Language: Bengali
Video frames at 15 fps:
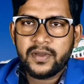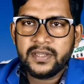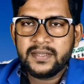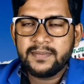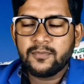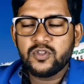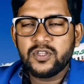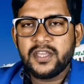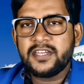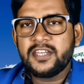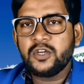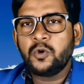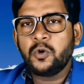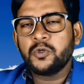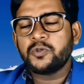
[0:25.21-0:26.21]
ইতিমধ্যে
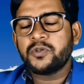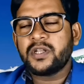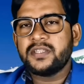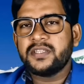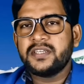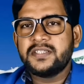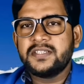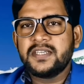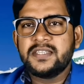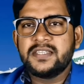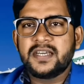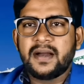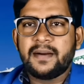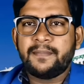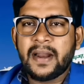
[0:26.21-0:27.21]
একটি ঘোষণা দিয়েছে
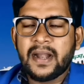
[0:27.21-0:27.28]
যা